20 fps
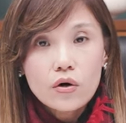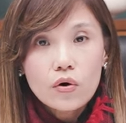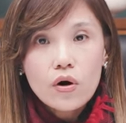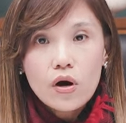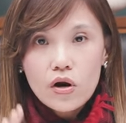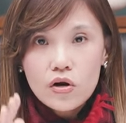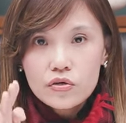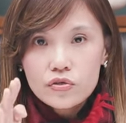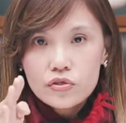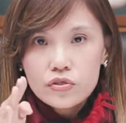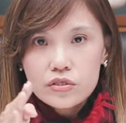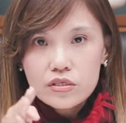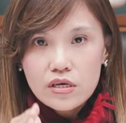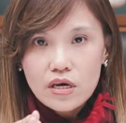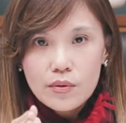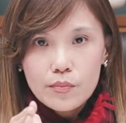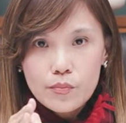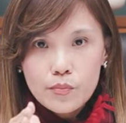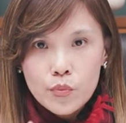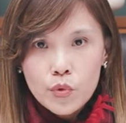哦，而是
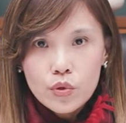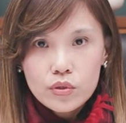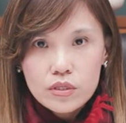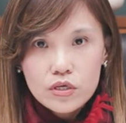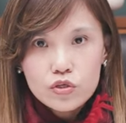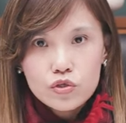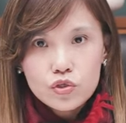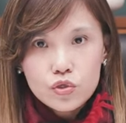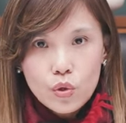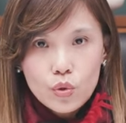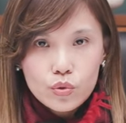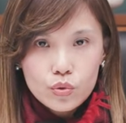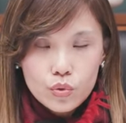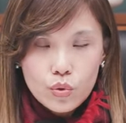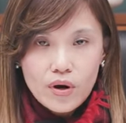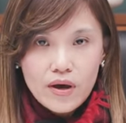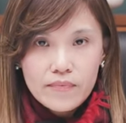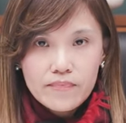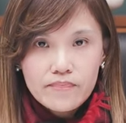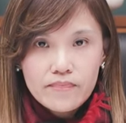沉默的手
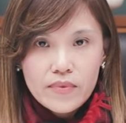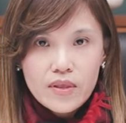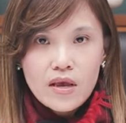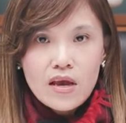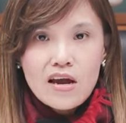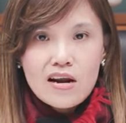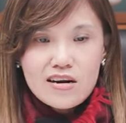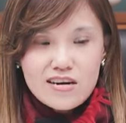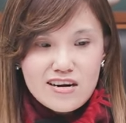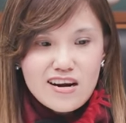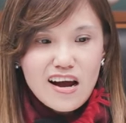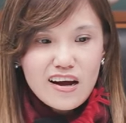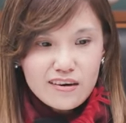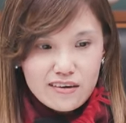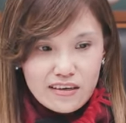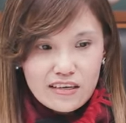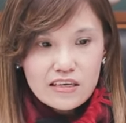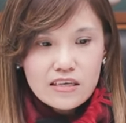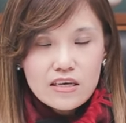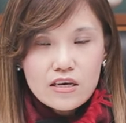段，让
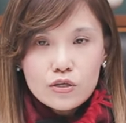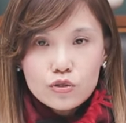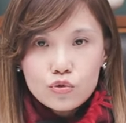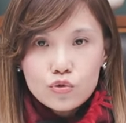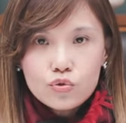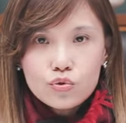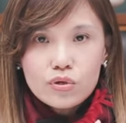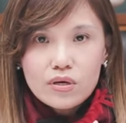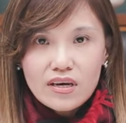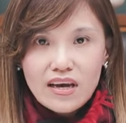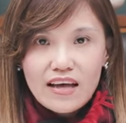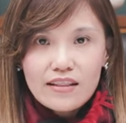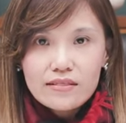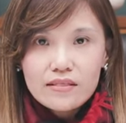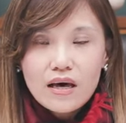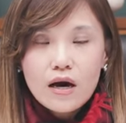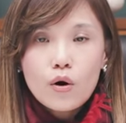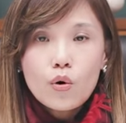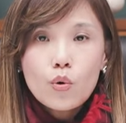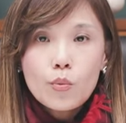你去感
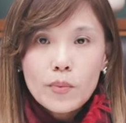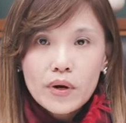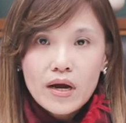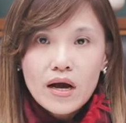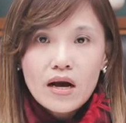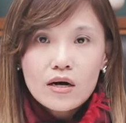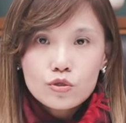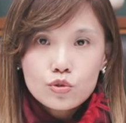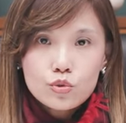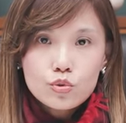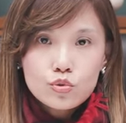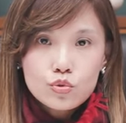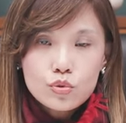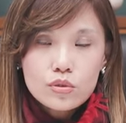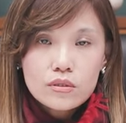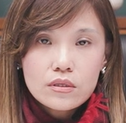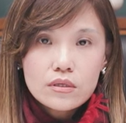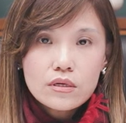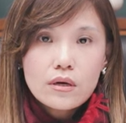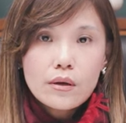到我们刚刚所说
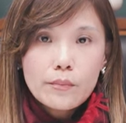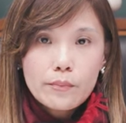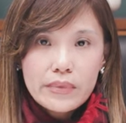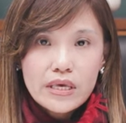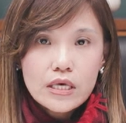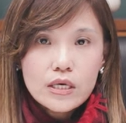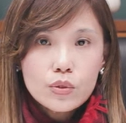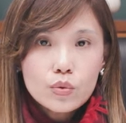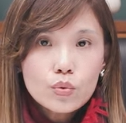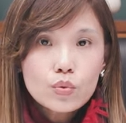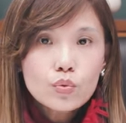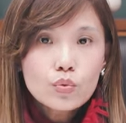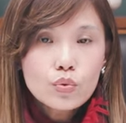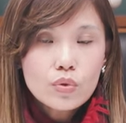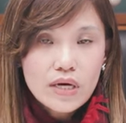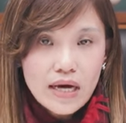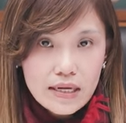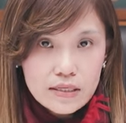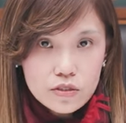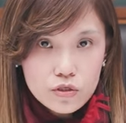的迷雾
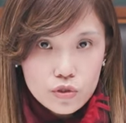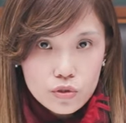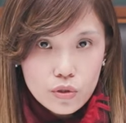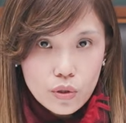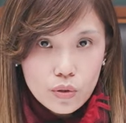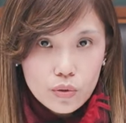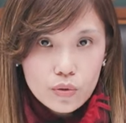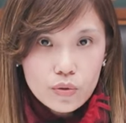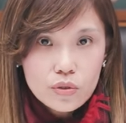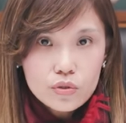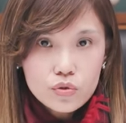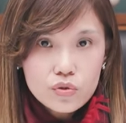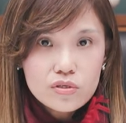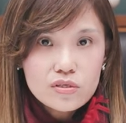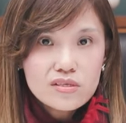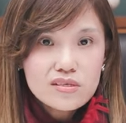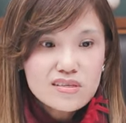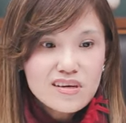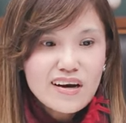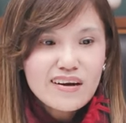感受，就
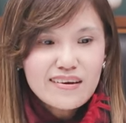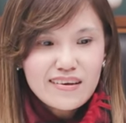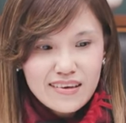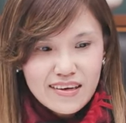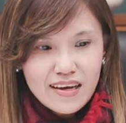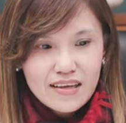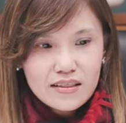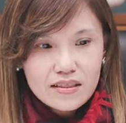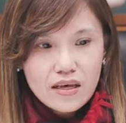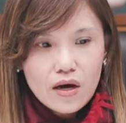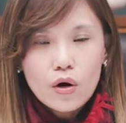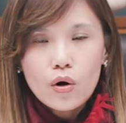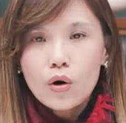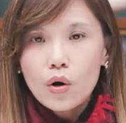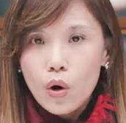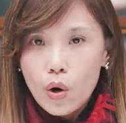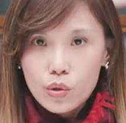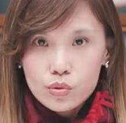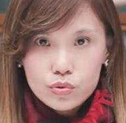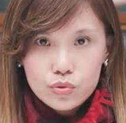是让你感到
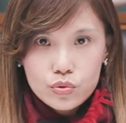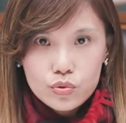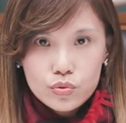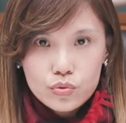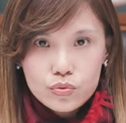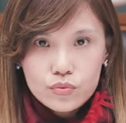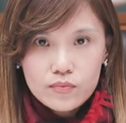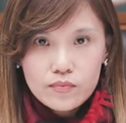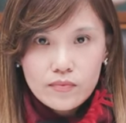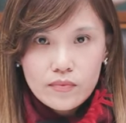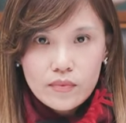恐惧。